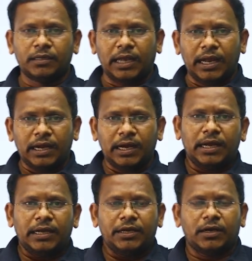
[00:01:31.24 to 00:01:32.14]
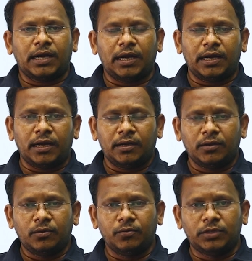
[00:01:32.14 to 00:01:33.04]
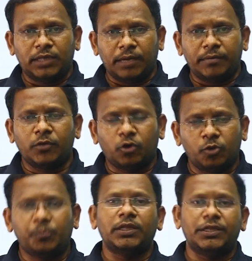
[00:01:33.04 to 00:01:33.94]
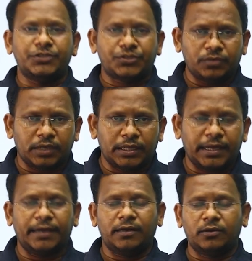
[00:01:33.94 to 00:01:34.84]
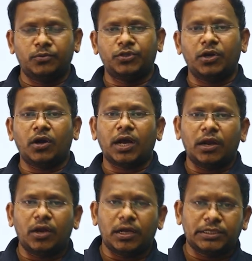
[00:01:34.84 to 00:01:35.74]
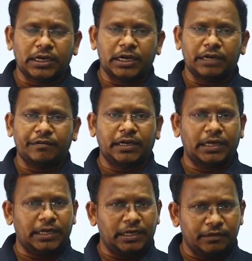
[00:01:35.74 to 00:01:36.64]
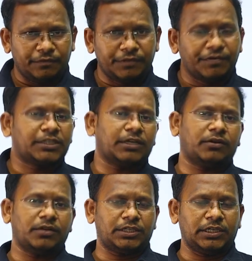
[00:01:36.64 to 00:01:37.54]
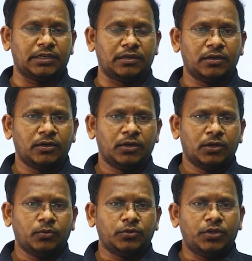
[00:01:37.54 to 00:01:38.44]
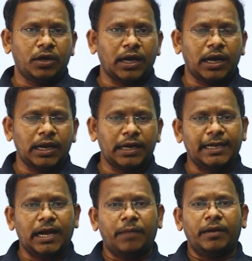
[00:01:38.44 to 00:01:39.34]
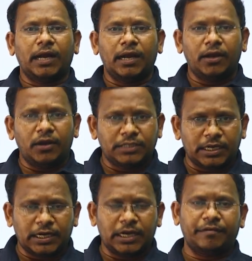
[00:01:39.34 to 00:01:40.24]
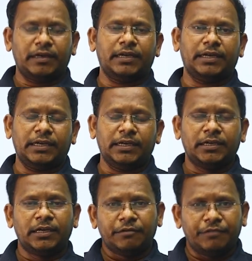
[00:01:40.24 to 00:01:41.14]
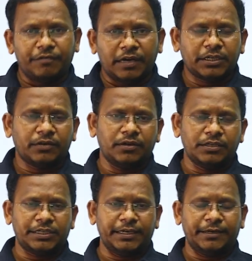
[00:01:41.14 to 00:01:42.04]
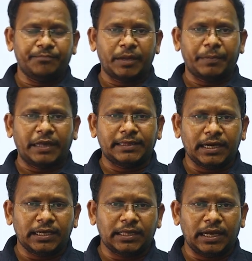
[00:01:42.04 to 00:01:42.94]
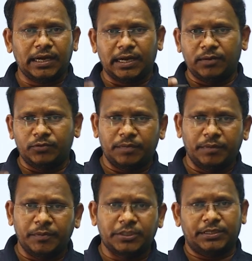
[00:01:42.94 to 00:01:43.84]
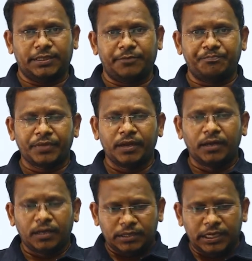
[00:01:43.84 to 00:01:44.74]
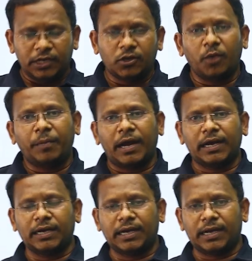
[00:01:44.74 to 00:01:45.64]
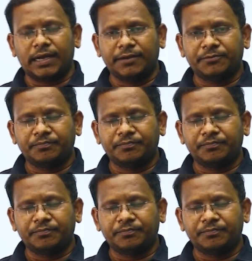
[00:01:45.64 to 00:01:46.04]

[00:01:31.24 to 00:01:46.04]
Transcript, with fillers: తెలంగాణ యొక్క ఉద్యమం రూపొందించుకున్నదే ఉద్యోగాలలో జరిగినటువంటి వివక్ష గురించి ఉద్యోగాల నియామకాలలో జరిగినటువంటి వివక్ష గురించి ప్రత్యేక తెలంగాణ ఉద్యమం వచ్చింది దీంట్లో భాగంగానే